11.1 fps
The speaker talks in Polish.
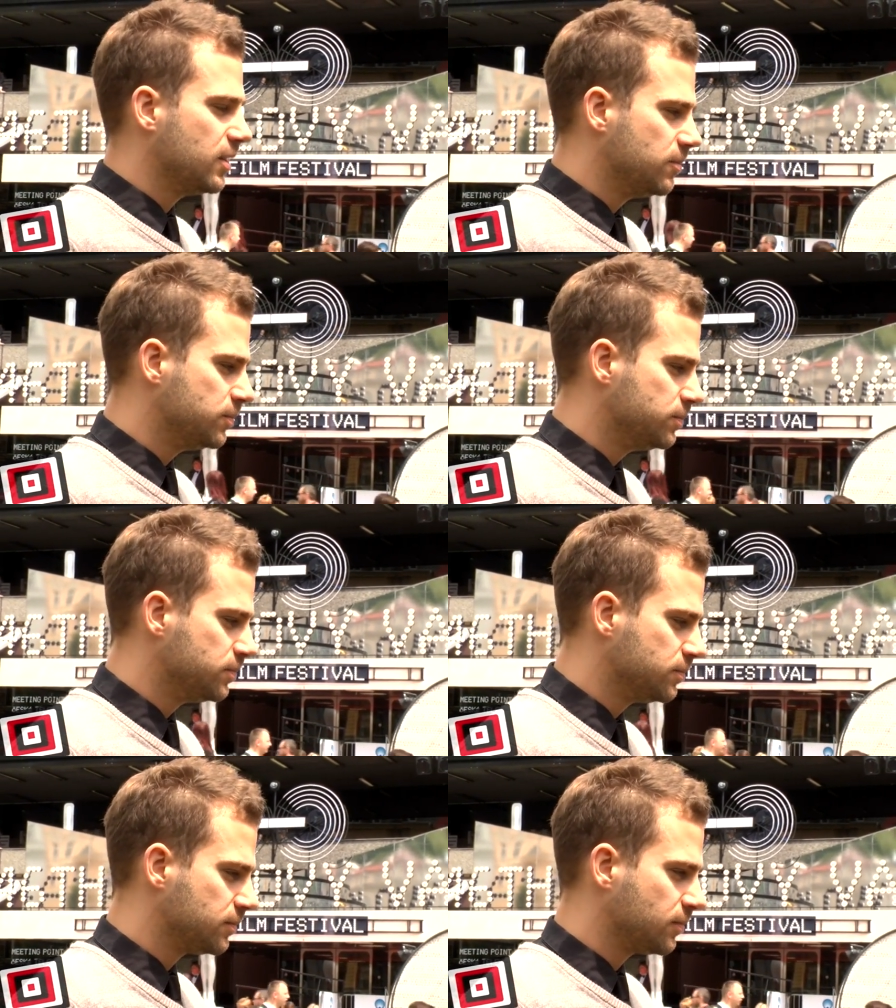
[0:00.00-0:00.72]

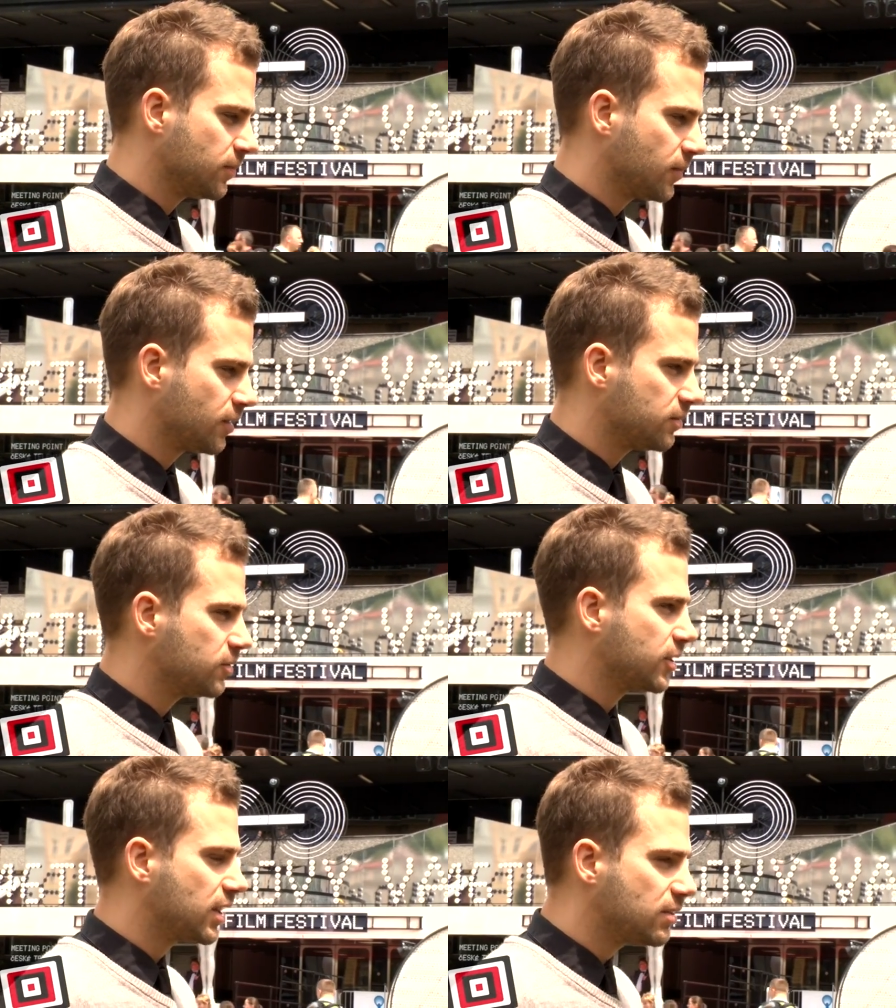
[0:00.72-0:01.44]

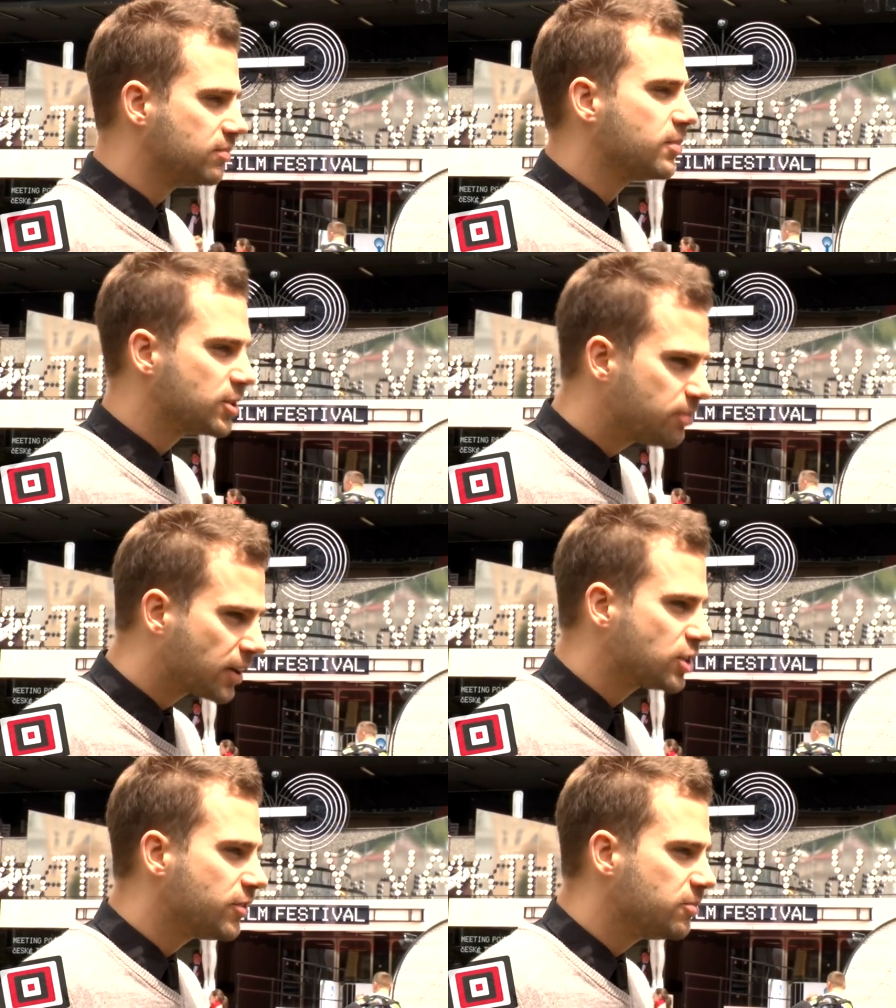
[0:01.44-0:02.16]
mm, no taki
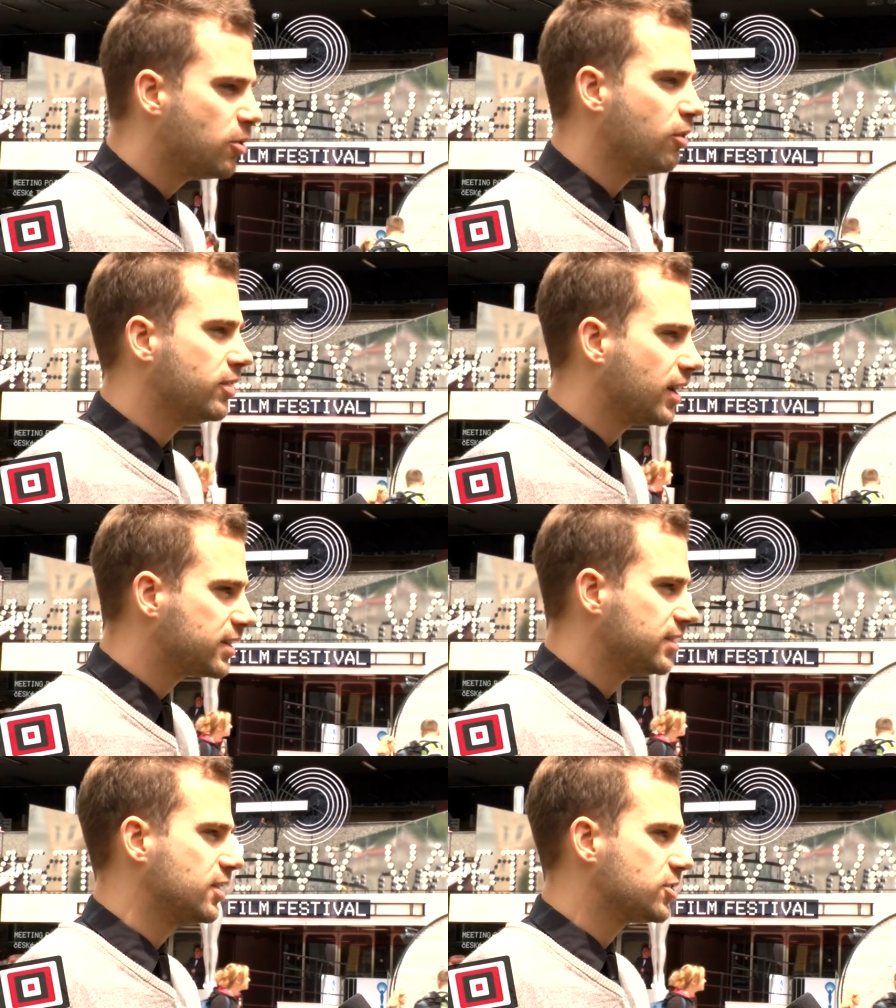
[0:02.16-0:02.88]
bardziej filmowy,
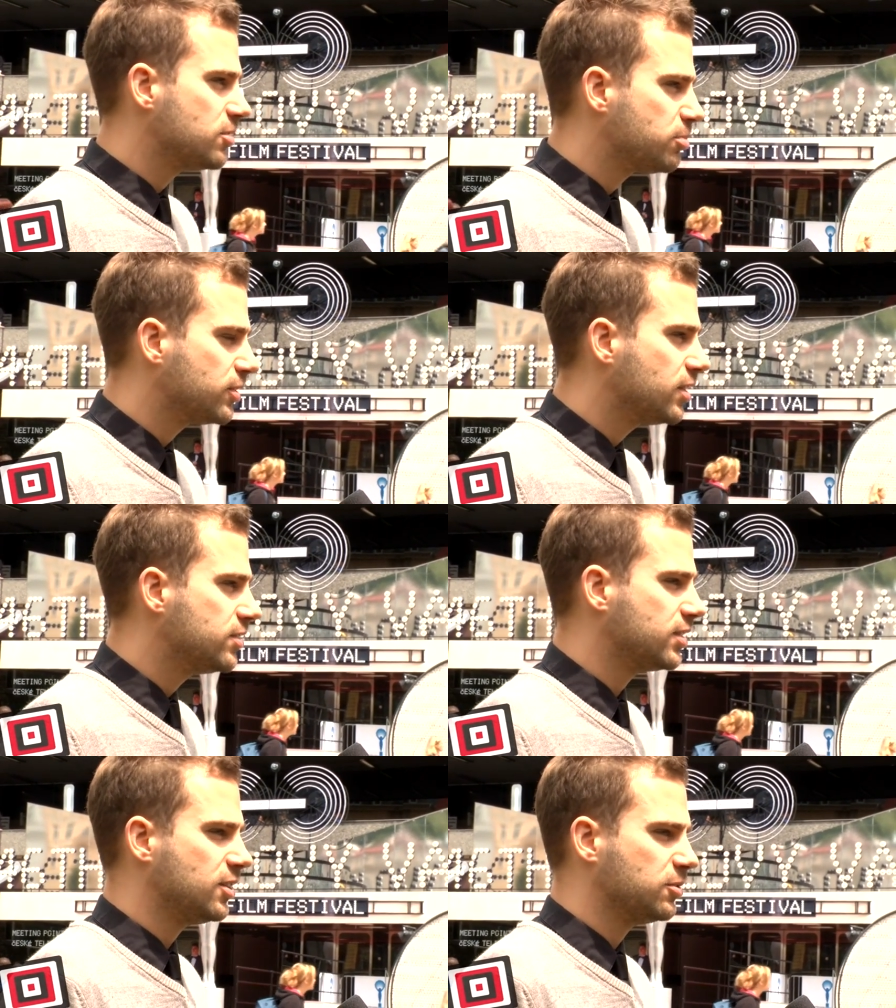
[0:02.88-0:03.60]
artystyczny,
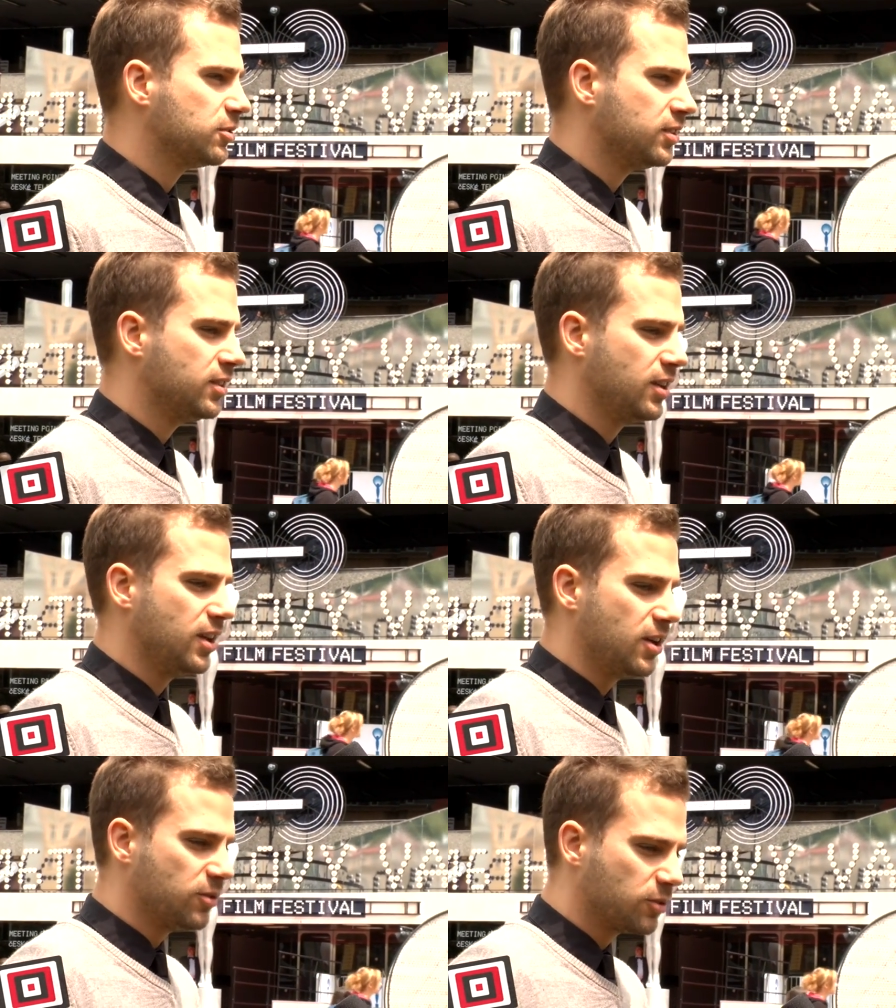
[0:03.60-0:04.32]
poetycki, który,
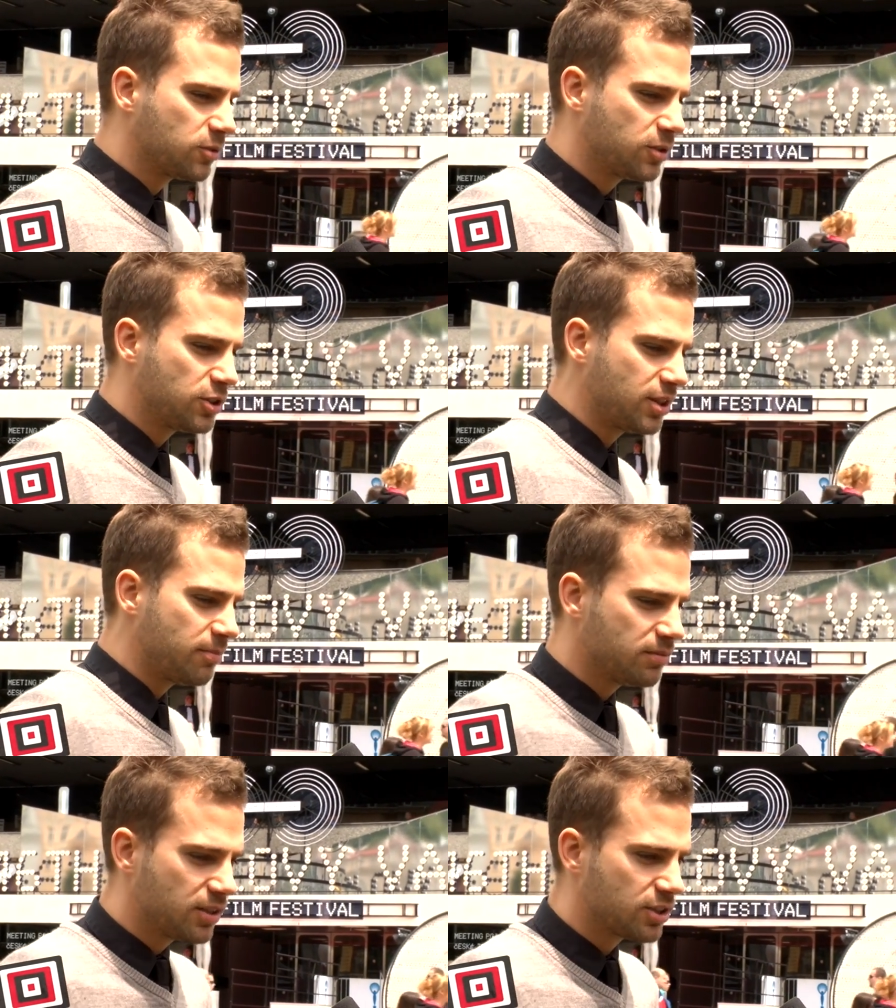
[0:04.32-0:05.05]
no, który
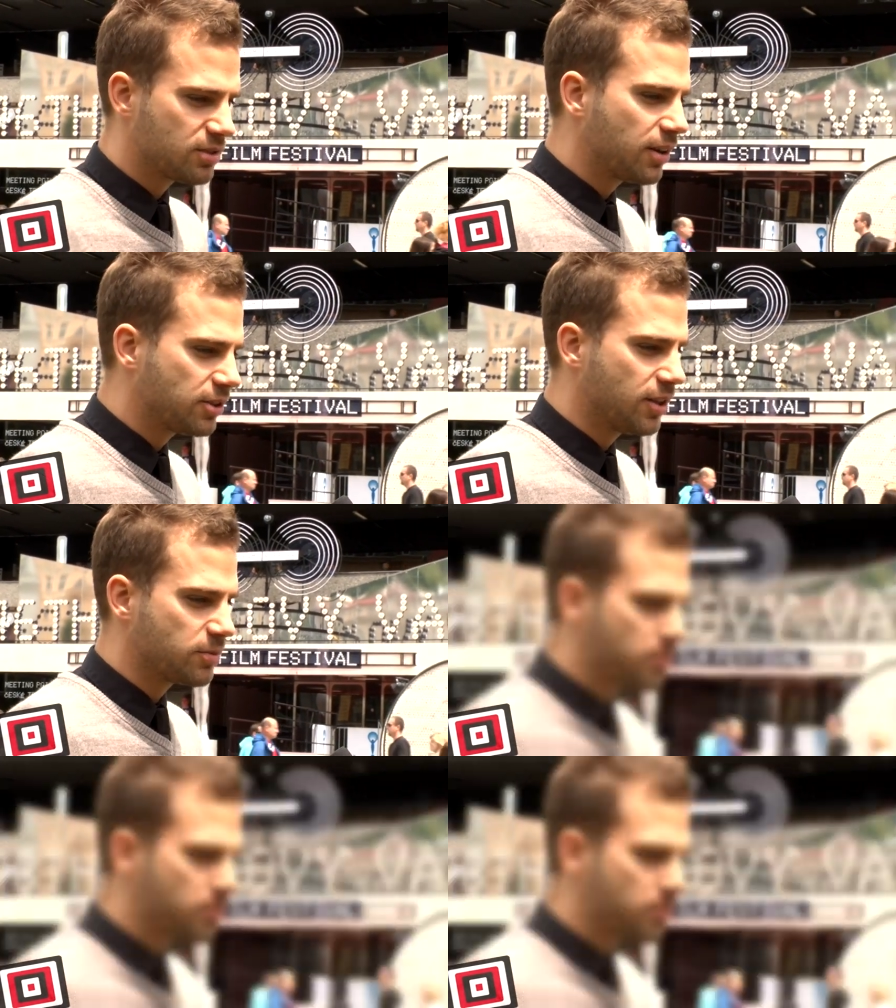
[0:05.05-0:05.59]
jeszcze bardziej nas